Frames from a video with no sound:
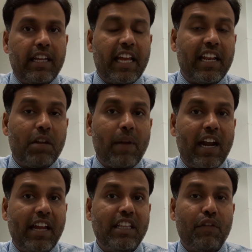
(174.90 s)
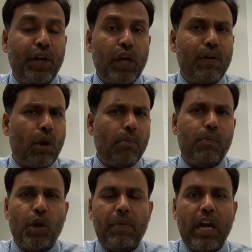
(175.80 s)
என்ன நண்பர்களே இந்த வீடியோவை ரொம்ப
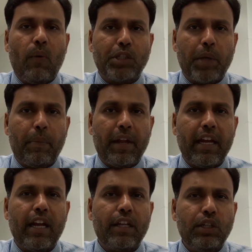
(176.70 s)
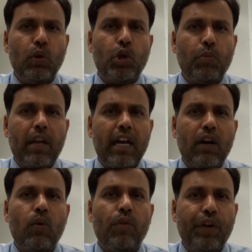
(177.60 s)
பொறுமையாக வாட்ச் பண்ணியிருப்பீங்க யூடியூப்பில்
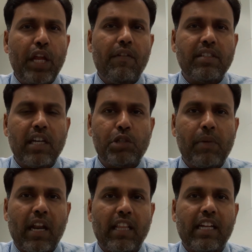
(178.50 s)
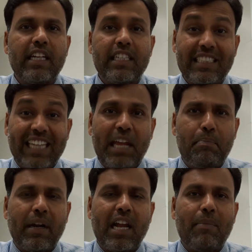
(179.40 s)
ஒரு வீடியோவை சர்ச் பண்ணுறதுக்கு டைப்
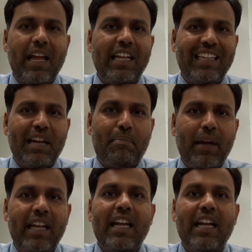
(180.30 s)
பண்ணாமலே எப்படி